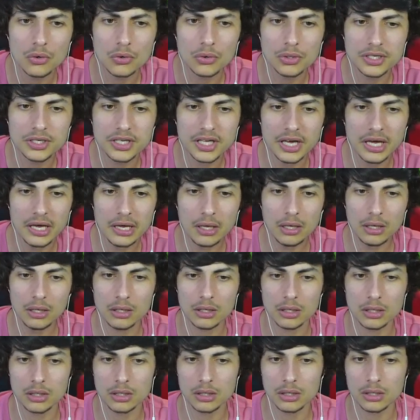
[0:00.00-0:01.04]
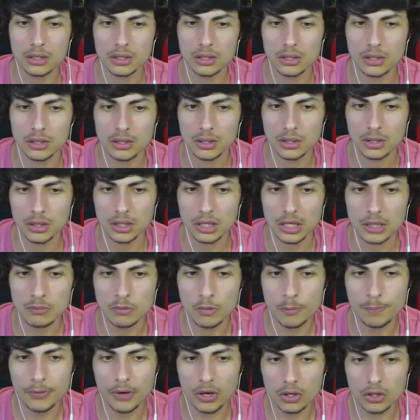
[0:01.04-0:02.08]
Ok. Ils
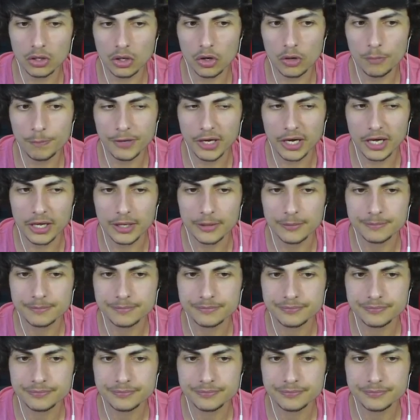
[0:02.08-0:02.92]
m'ont pas encore repéré.